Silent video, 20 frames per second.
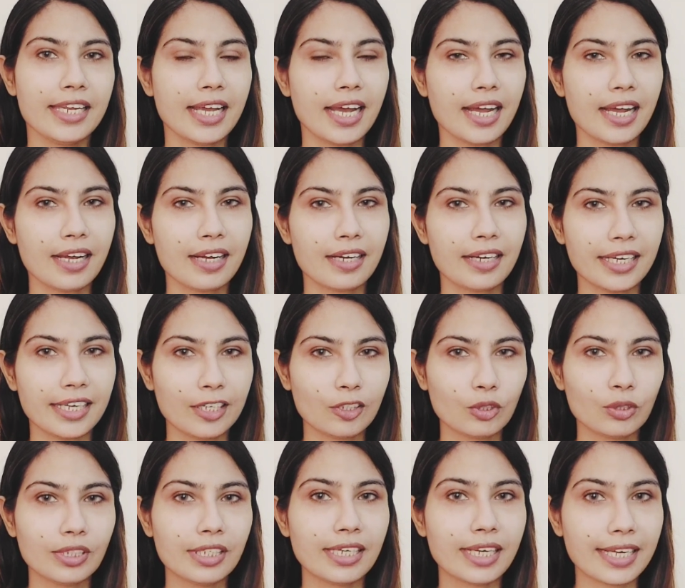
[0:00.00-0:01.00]
या
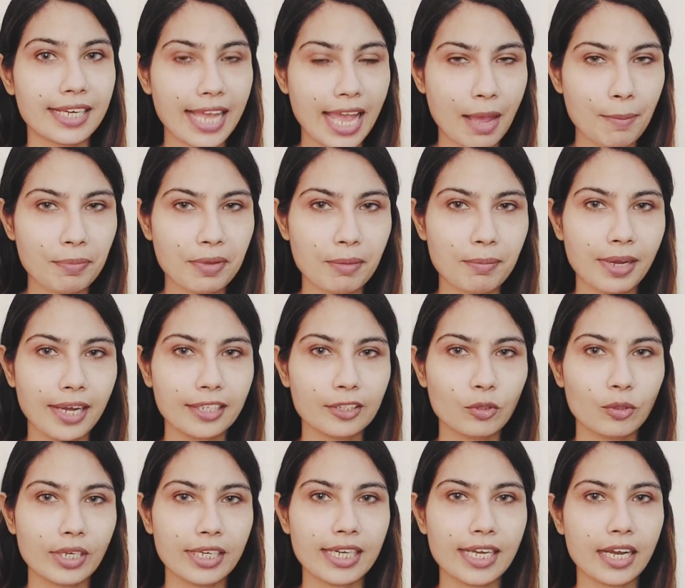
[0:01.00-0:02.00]
एक दो दिन के गैप के
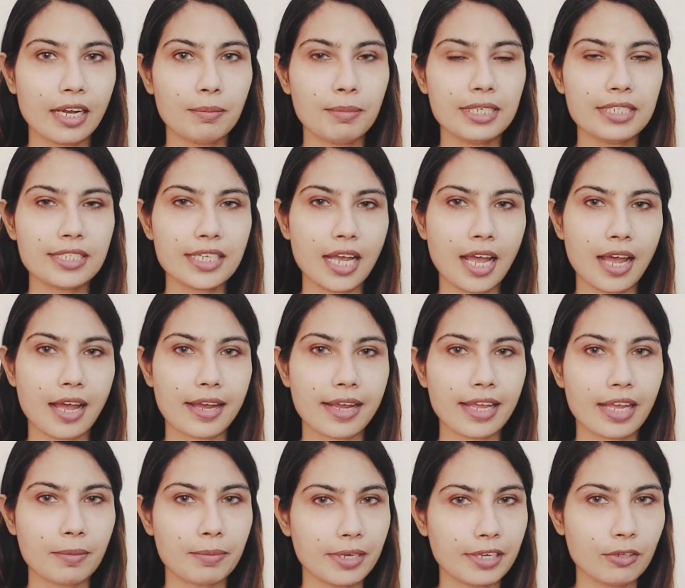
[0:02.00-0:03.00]
बाद हो रही है हमेशा
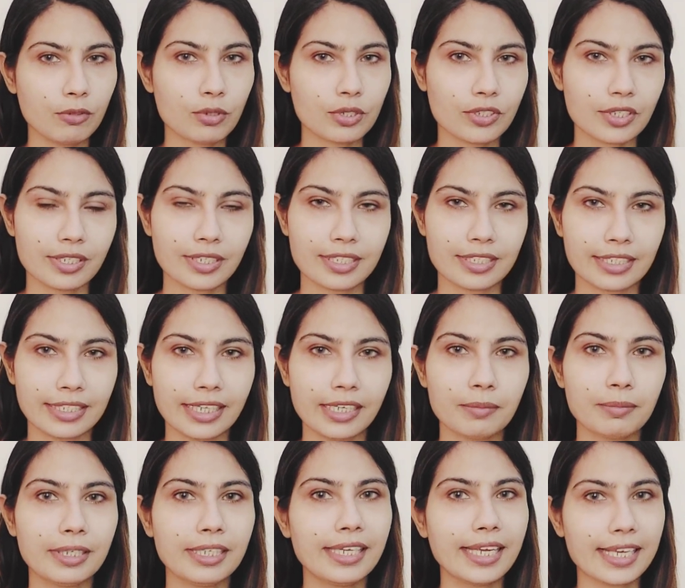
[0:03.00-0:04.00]
आके आप यही क्वेश्चन करती
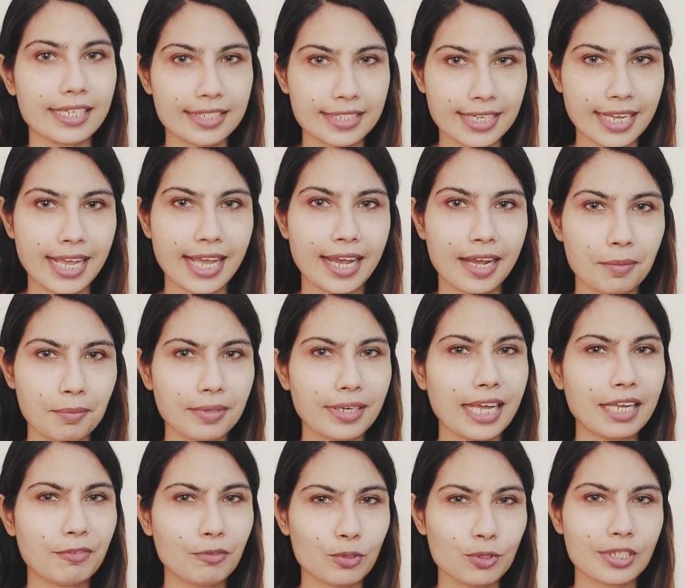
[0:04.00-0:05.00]
हैं भाई कैसे हैं आप
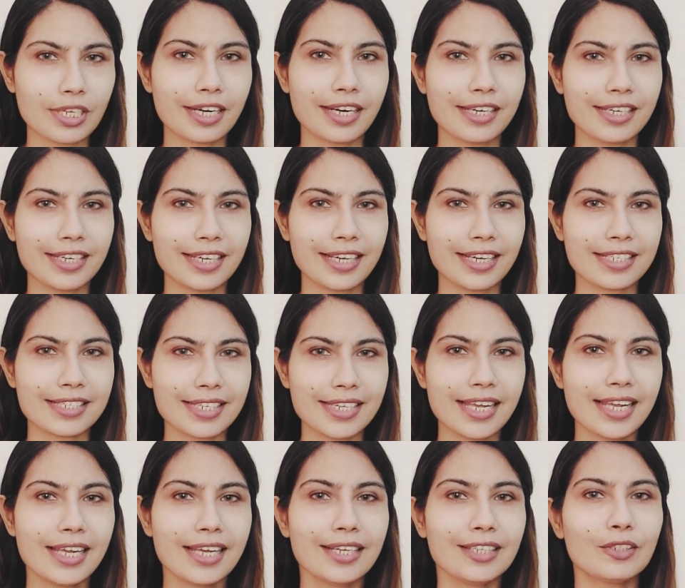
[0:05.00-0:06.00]
लाइफ गुजर रही है
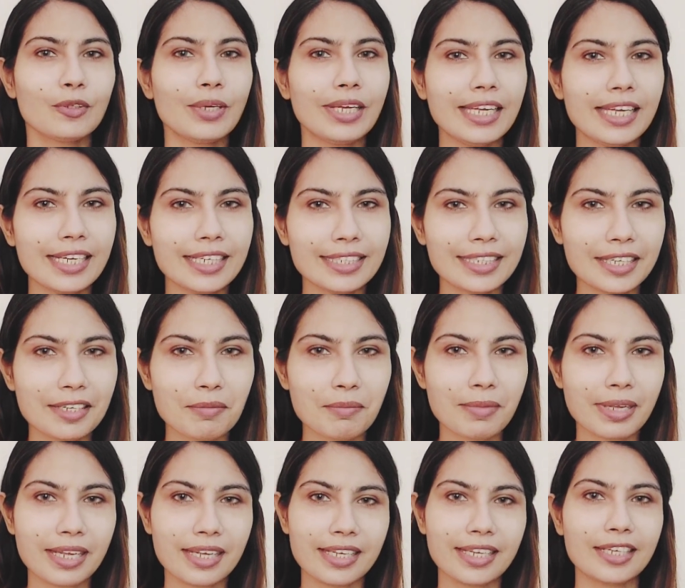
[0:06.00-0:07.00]
कैसी तो एक दिन
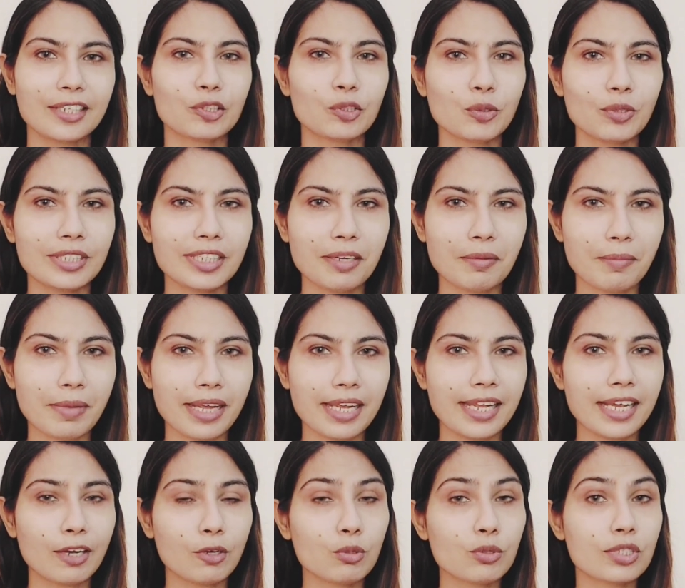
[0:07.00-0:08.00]
में या दो दिन में
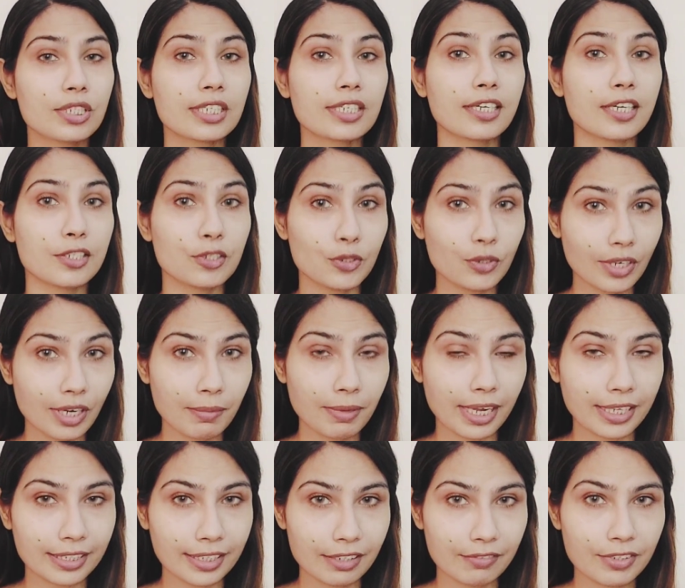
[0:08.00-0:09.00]
या कुछ घंटों के
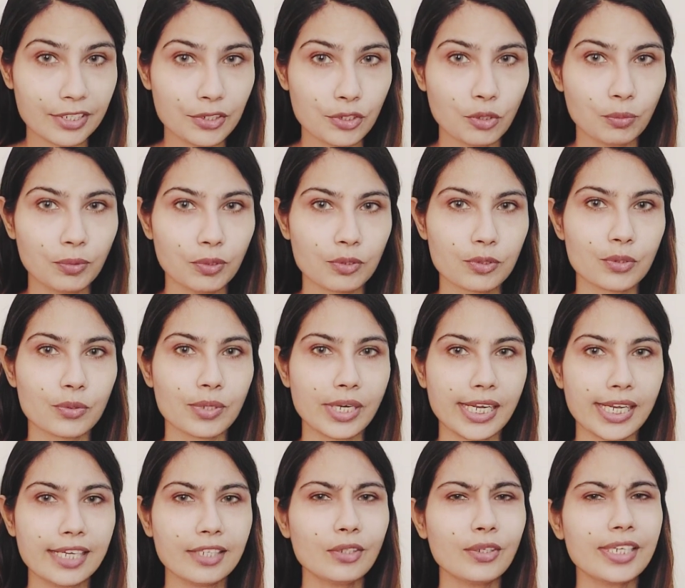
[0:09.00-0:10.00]
बाद अगर वीडियो अपलोड हो
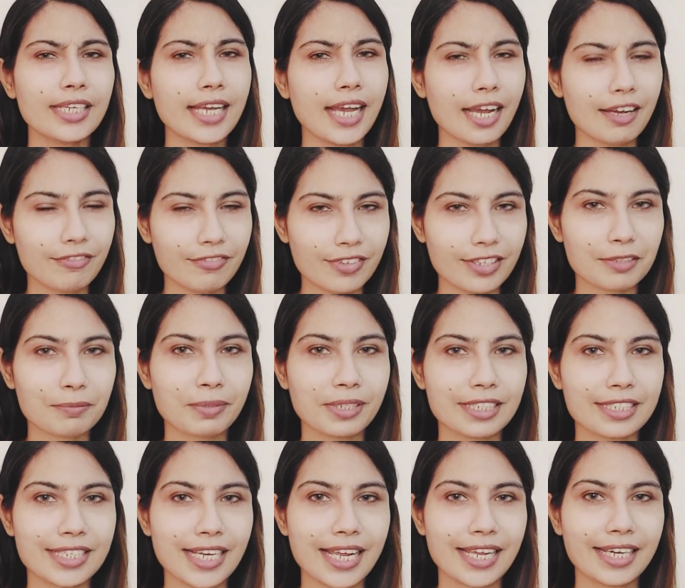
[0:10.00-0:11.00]
रही है तो क्या फ़र्क
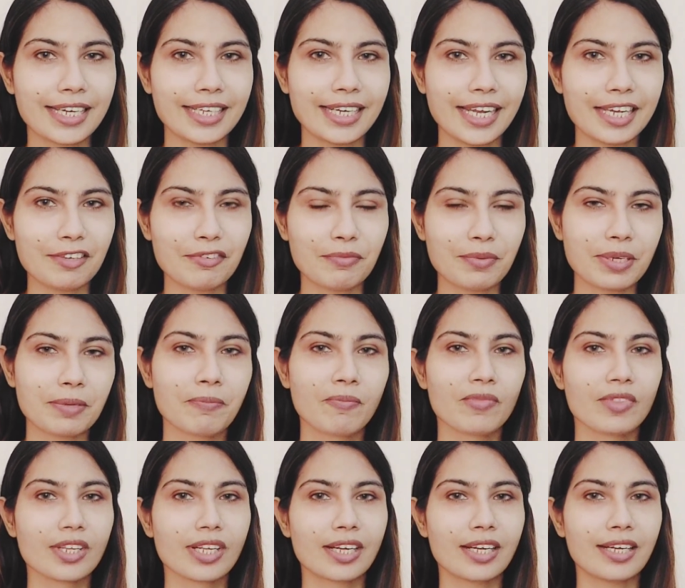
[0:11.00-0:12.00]
पड़ जाएगा लाइफ में
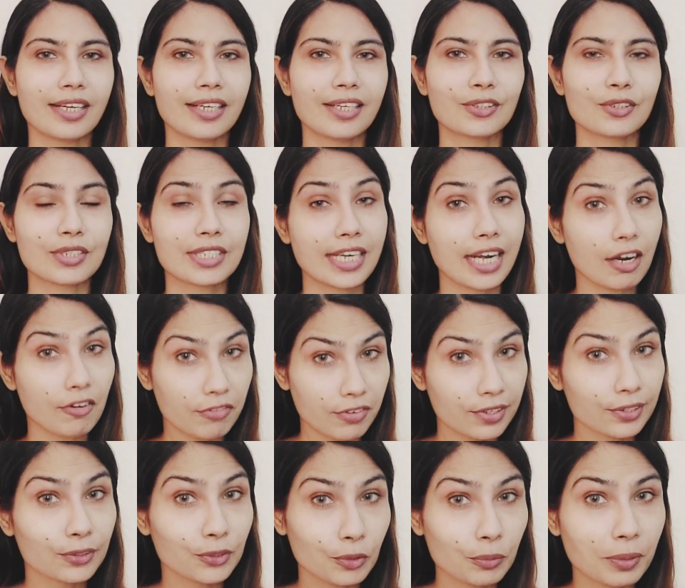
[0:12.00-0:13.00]
तो जनाब
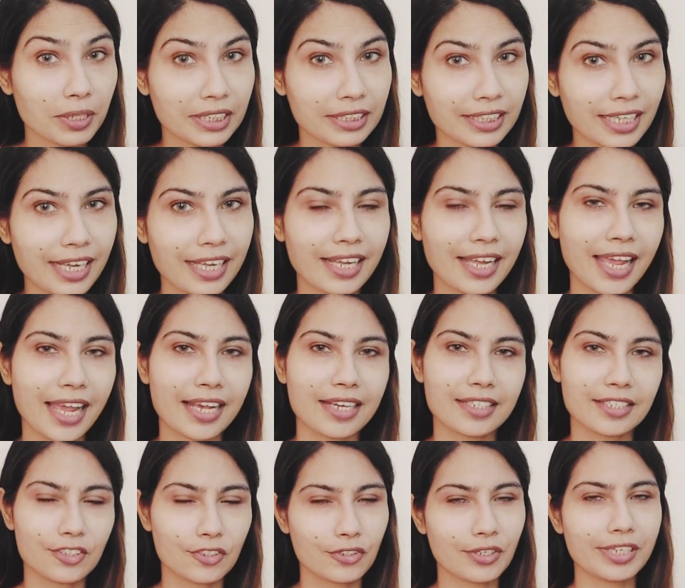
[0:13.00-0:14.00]
फ़र्क तो पड़ता है
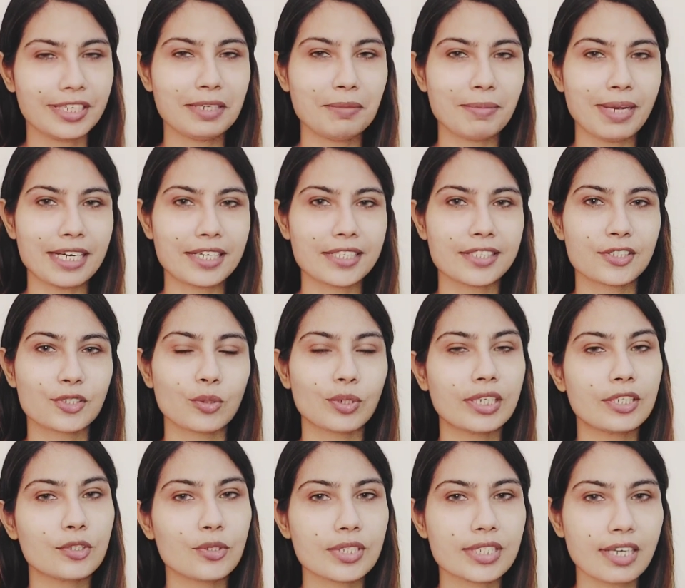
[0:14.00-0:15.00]
एंड इट रियली मैटर्स
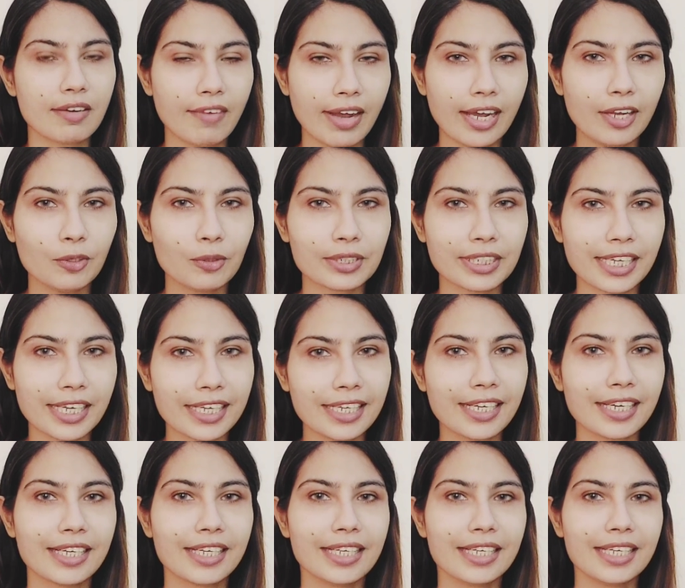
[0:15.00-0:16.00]
और ये जो सवाल होते हैं
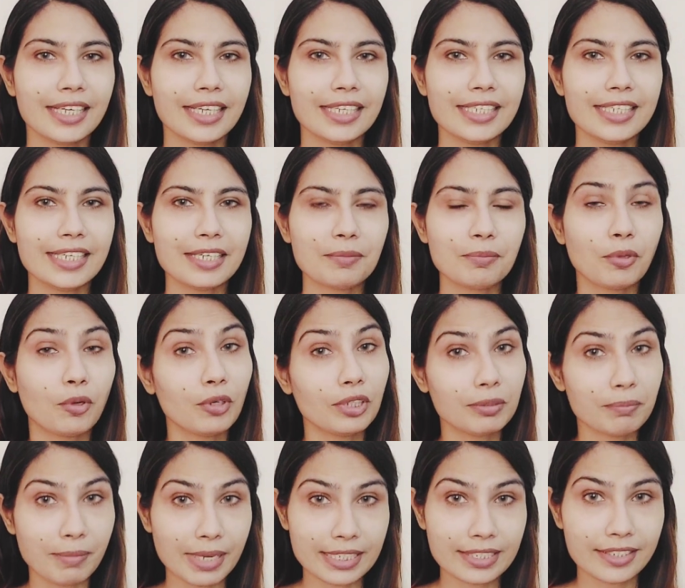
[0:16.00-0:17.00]
ना ये
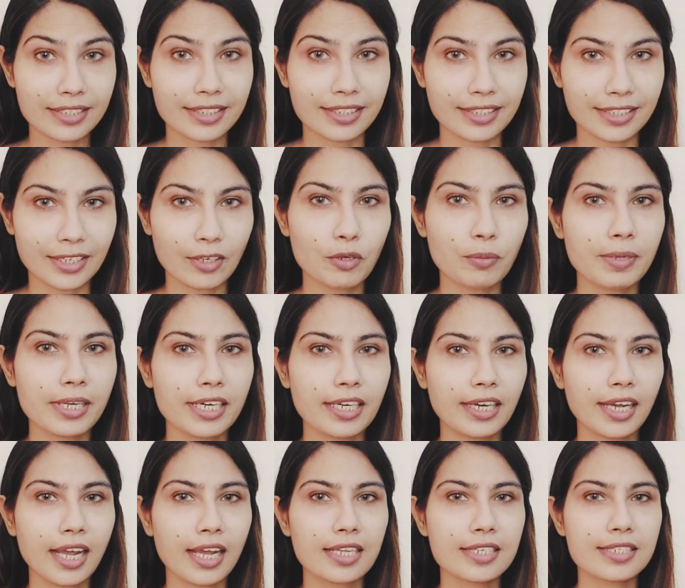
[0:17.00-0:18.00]
बहुत मैटर करते हैं और
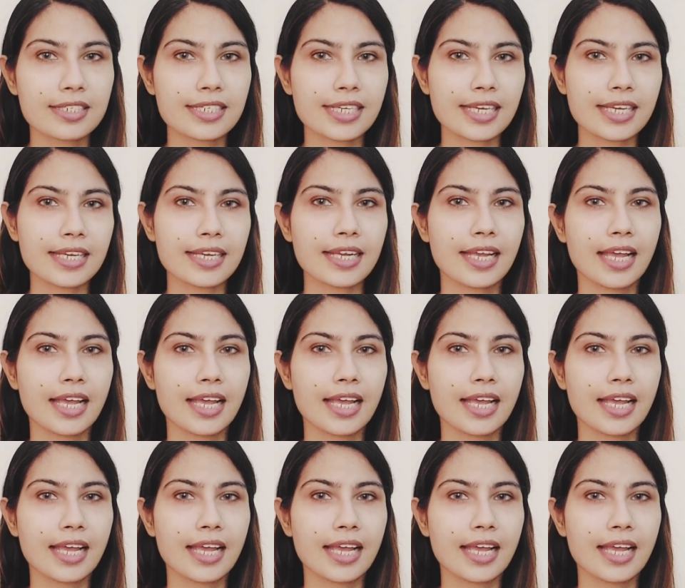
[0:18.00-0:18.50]
मेरे ख्याल से